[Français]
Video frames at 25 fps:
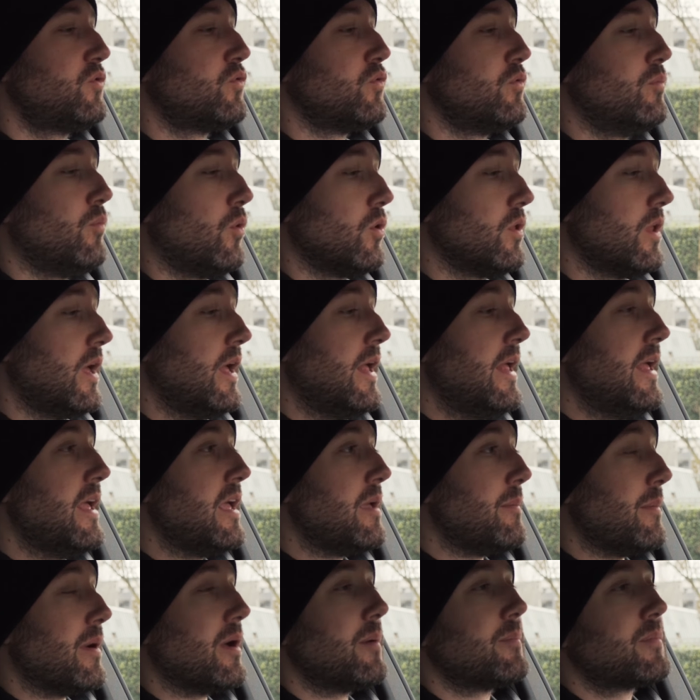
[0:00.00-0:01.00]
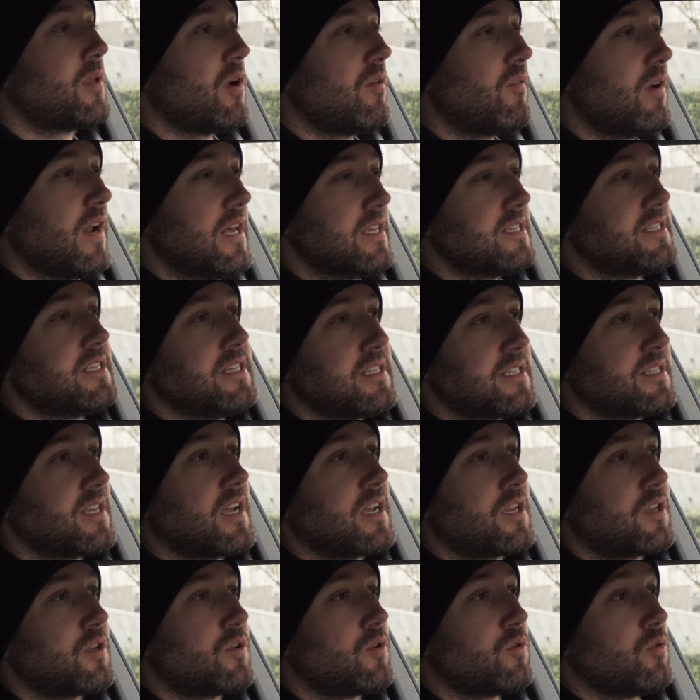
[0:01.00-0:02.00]
tout le monde. Mais en même temps, voilà, c'est
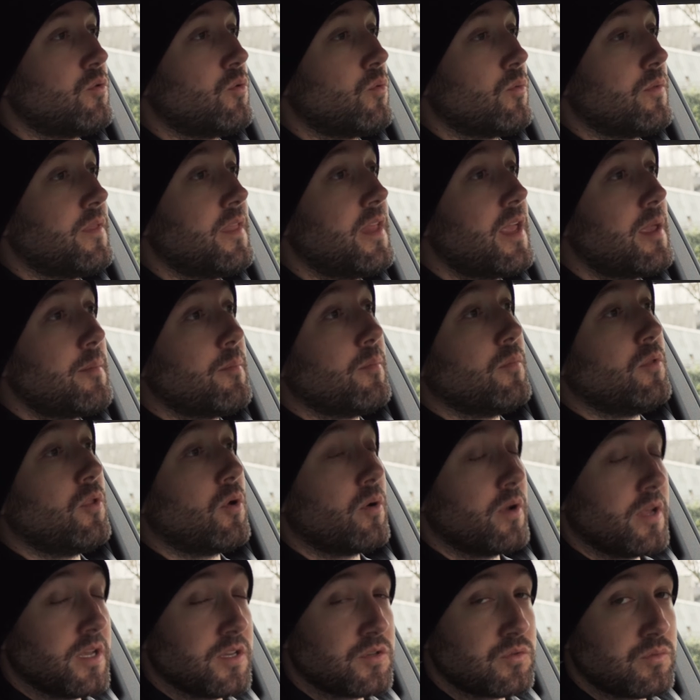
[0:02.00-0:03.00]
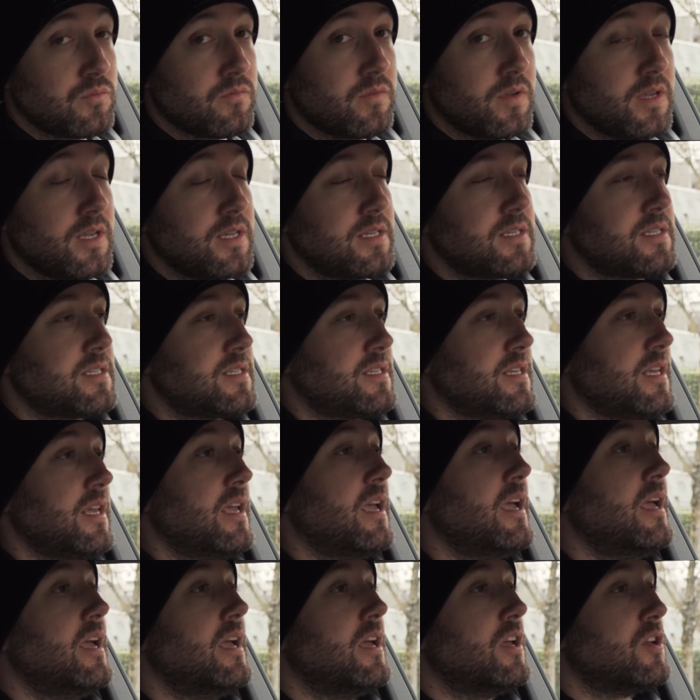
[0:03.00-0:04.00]
ça que l'on aime dans les SUV,
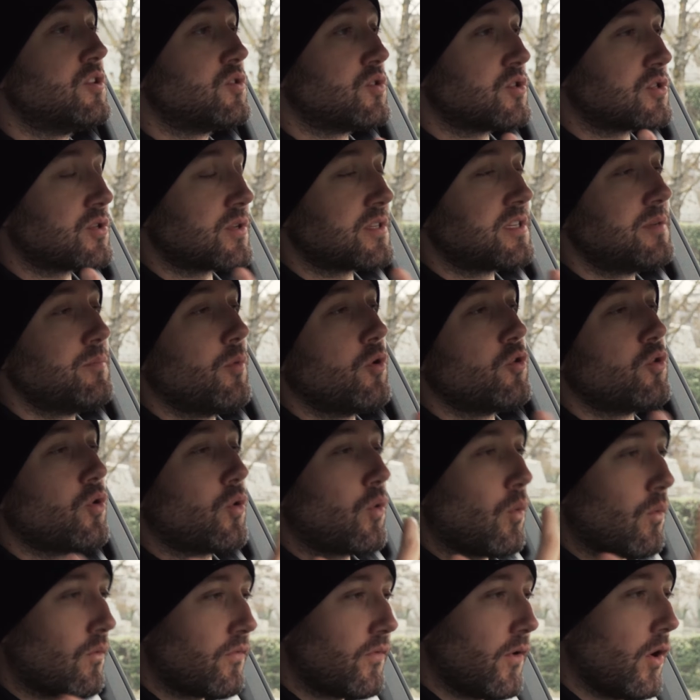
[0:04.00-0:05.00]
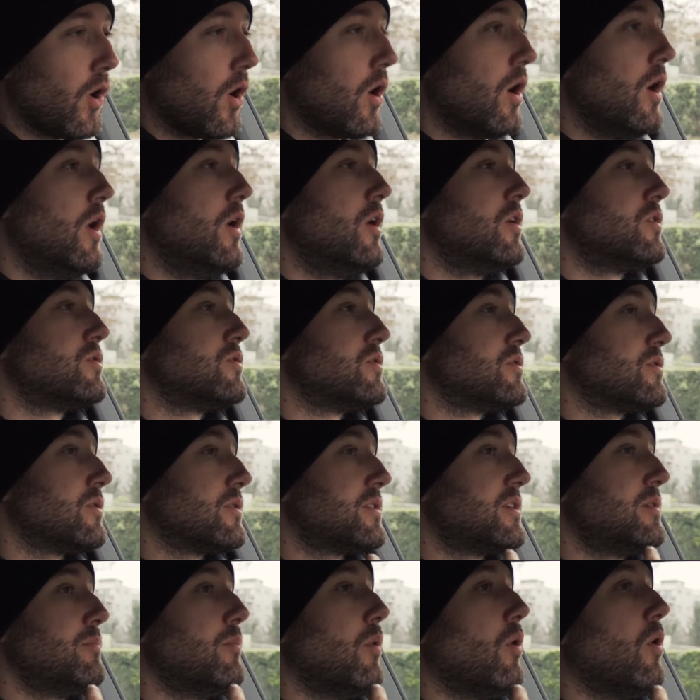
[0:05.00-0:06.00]
c'est ce sentiment de confort, ce
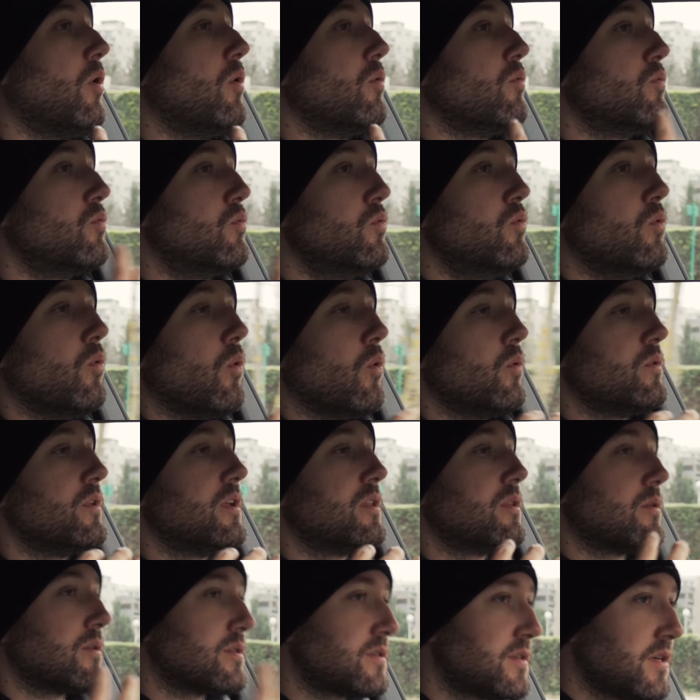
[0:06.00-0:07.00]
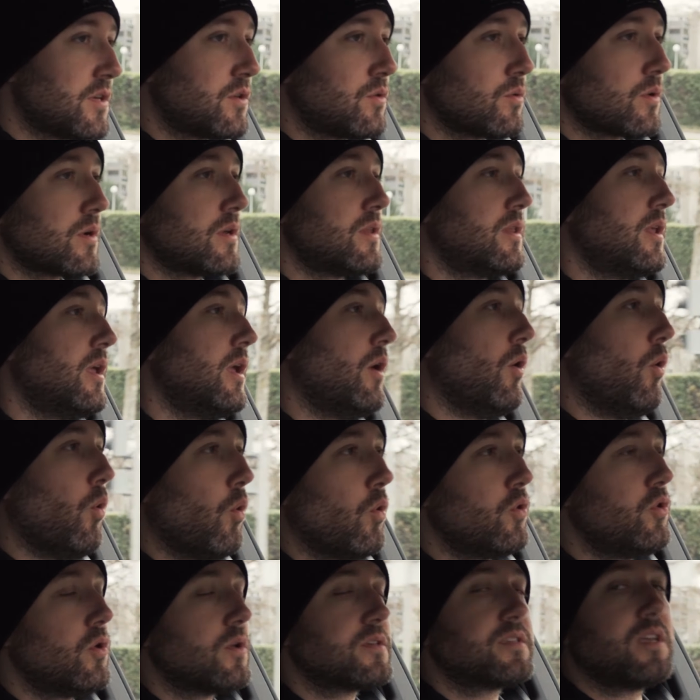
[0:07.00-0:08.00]
sentiment où on est en sécurité
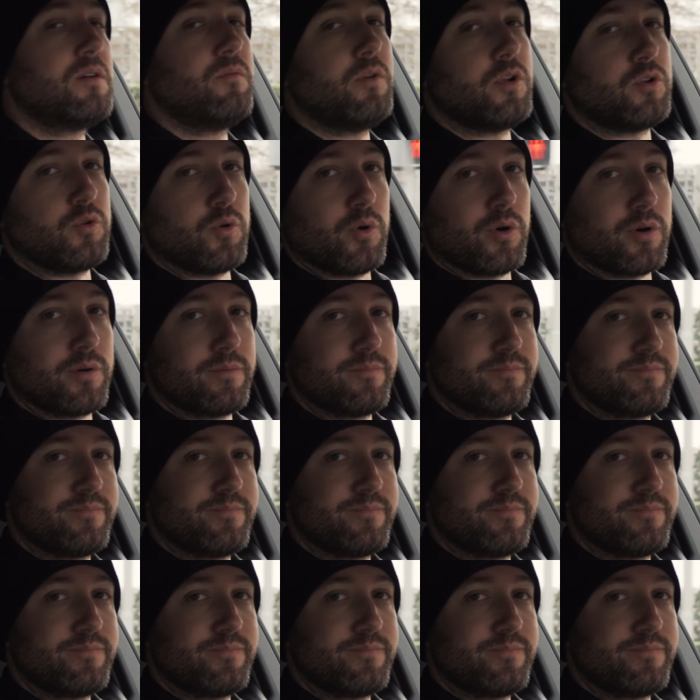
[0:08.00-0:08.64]
haut dans sa voiture.